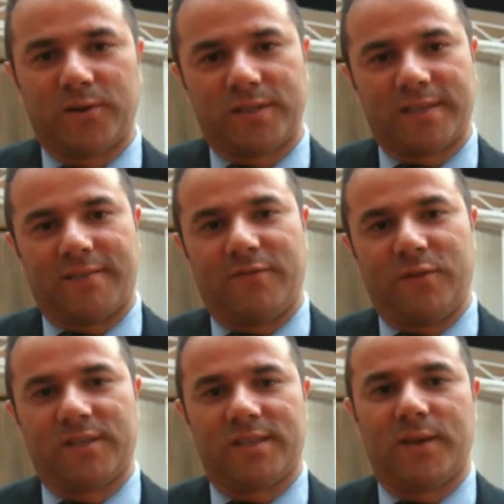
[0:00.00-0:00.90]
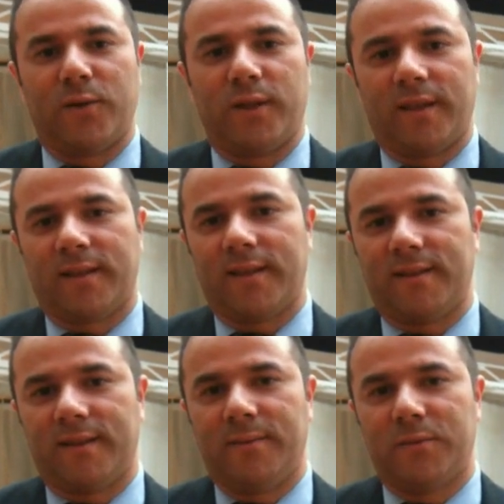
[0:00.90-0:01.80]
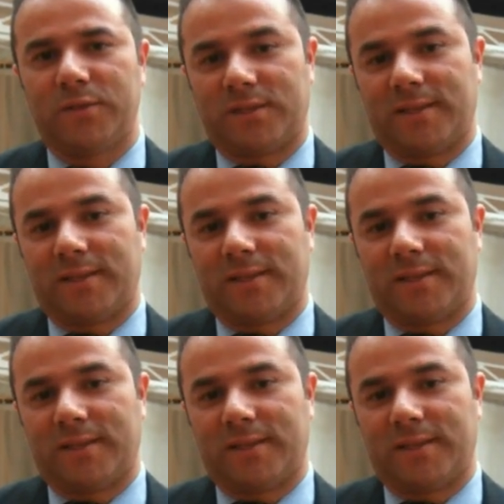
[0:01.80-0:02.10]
los desafíos de seguridad que tenemos,